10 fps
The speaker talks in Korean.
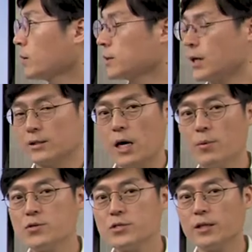자, 세
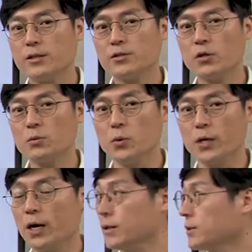번째 특성은
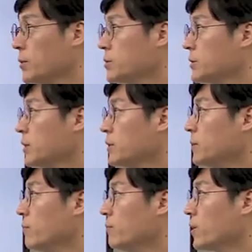뭐냐? 세
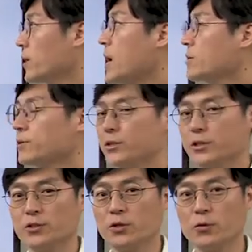번째는 v 라이어
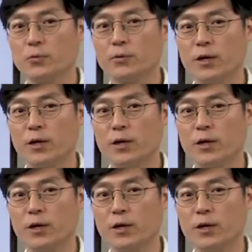e 죠